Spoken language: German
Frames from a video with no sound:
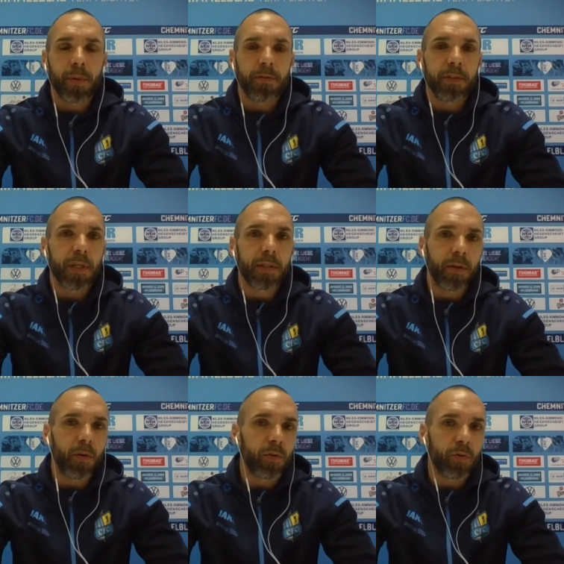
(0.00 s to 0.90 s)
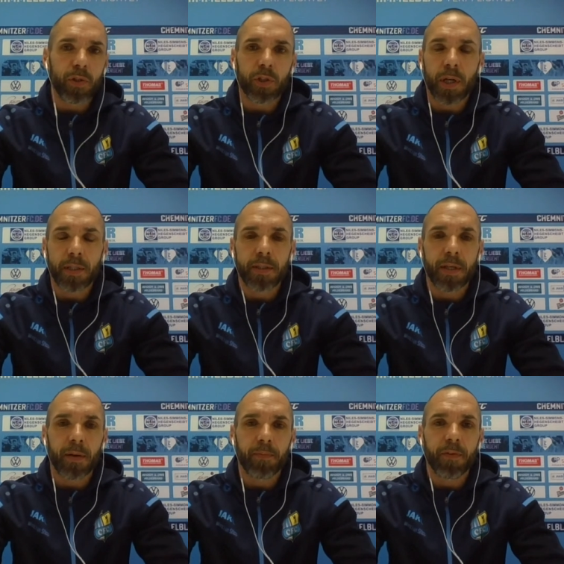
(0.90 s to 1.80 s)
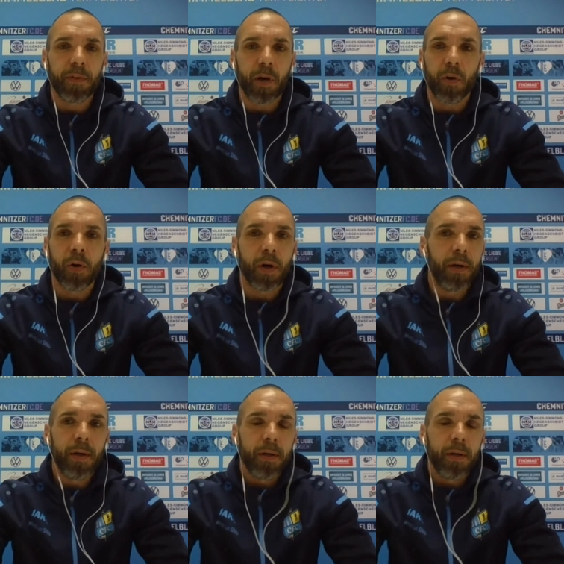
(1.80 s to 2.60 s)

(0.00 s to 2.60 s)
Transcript: und der BFC hat Chancen gehabt, wie wir auch.